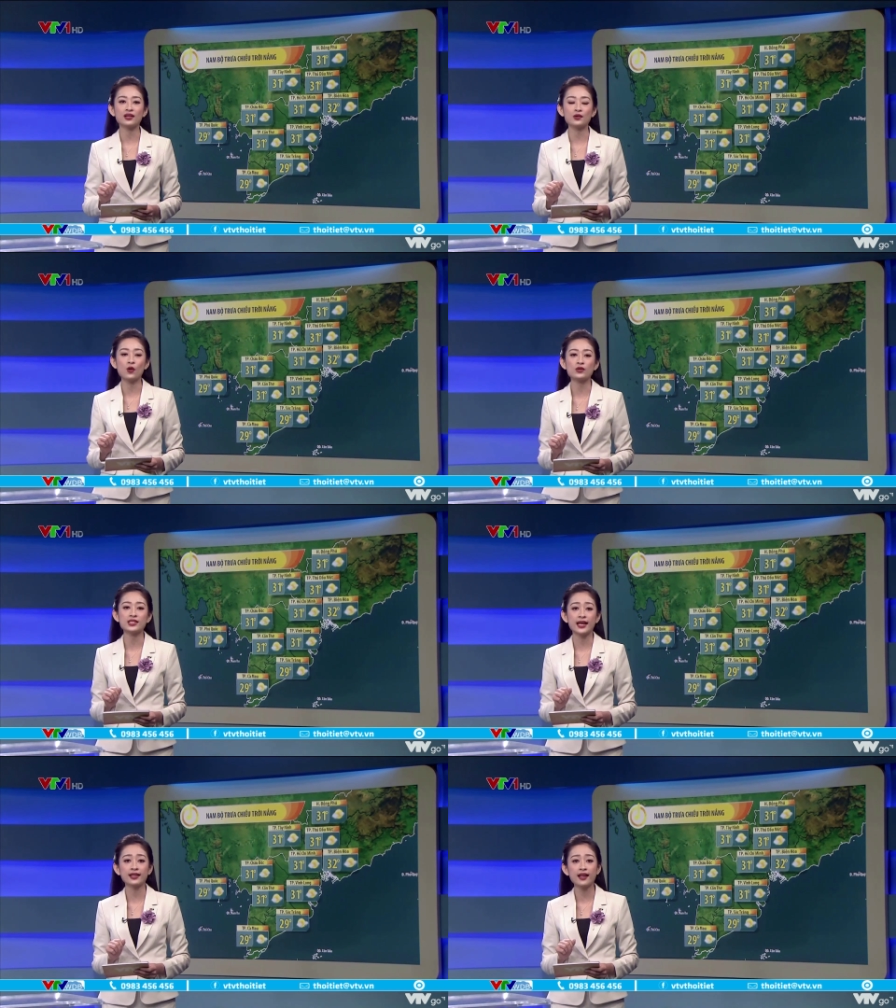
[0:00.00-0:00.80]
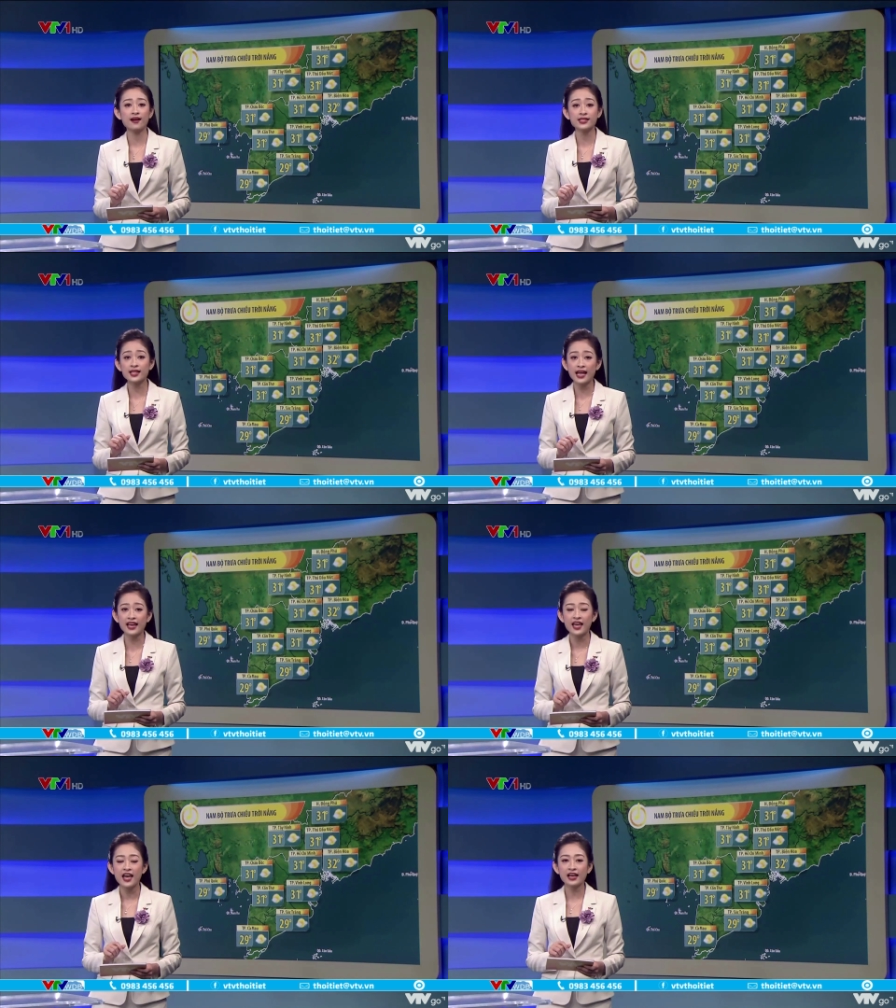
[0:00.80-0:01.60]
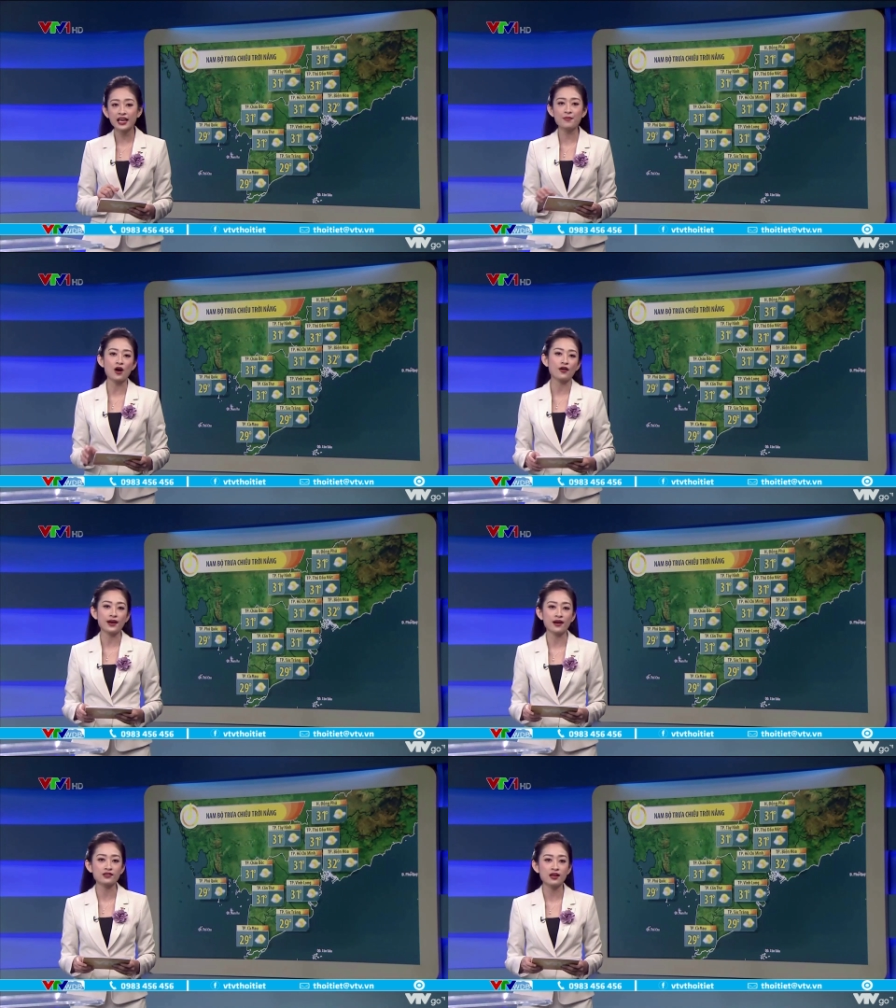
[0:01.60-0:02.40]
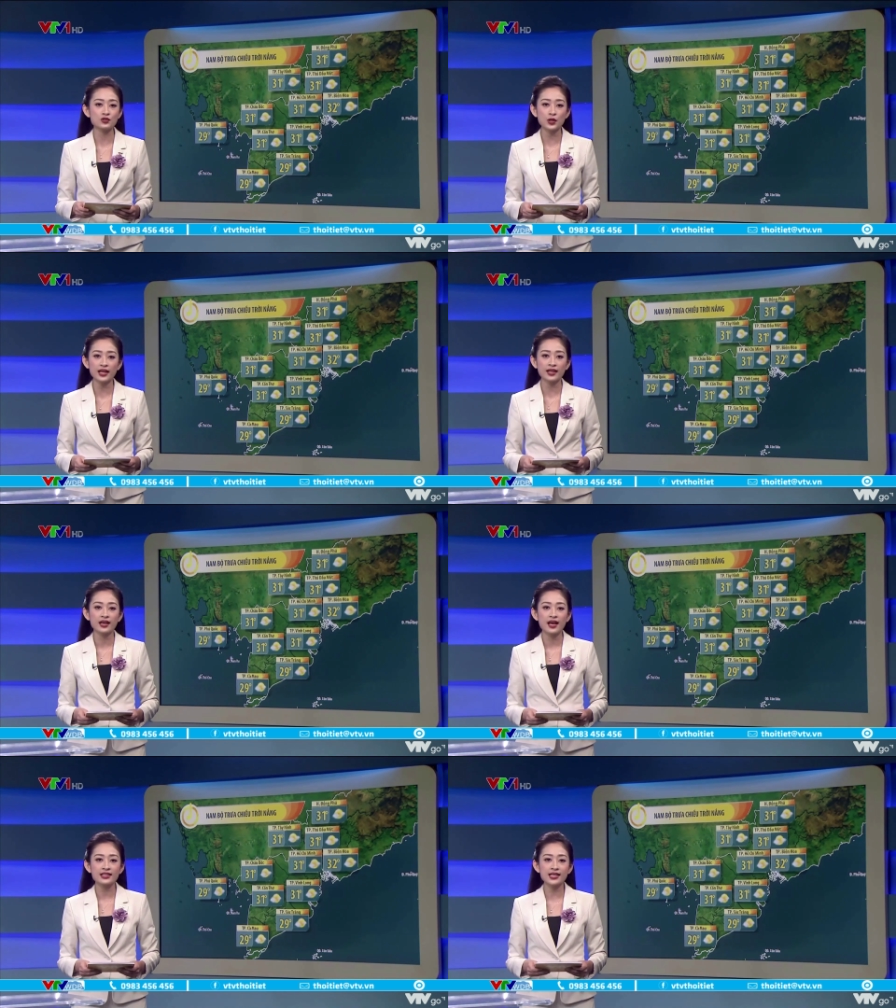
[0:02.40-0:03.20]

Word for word: nhiệt độ sẽ tăng rất nhanh khi mà có nắng xuất hiện,